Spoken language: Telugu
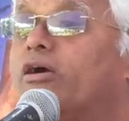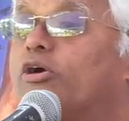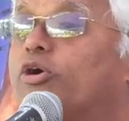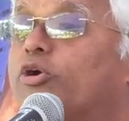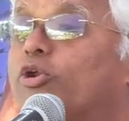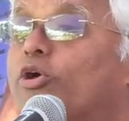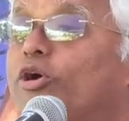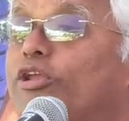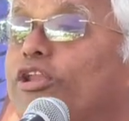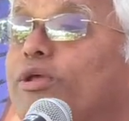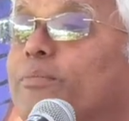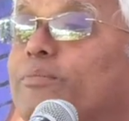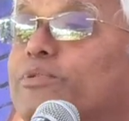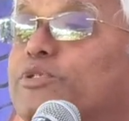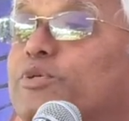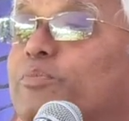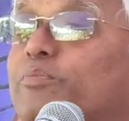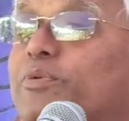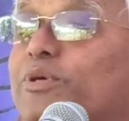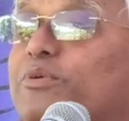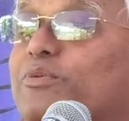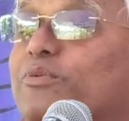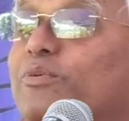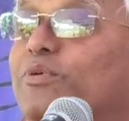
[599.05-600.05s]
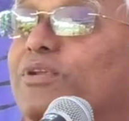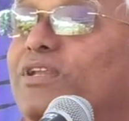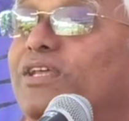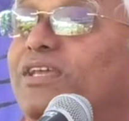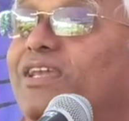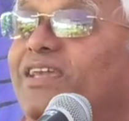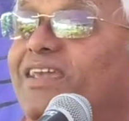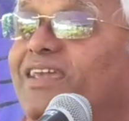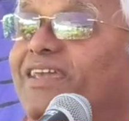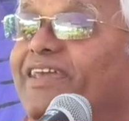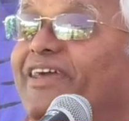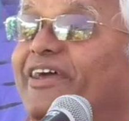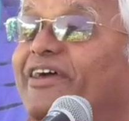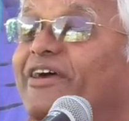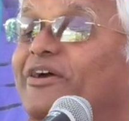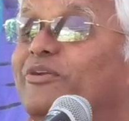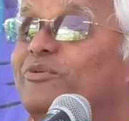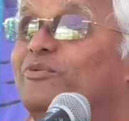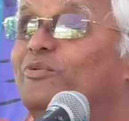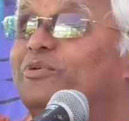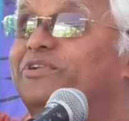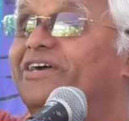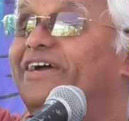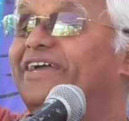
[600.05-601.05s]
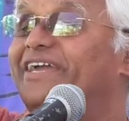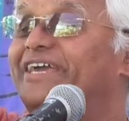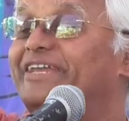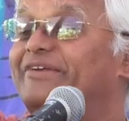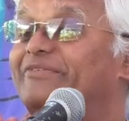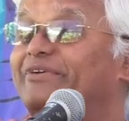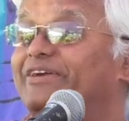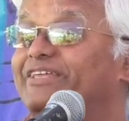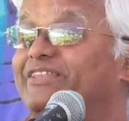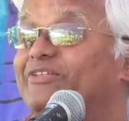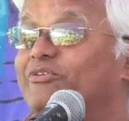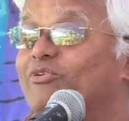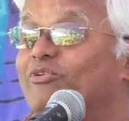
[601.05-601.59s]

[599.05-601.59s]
అక్రానిమ్స్ పెట్టుకొని నూట ఎనభై ఐదు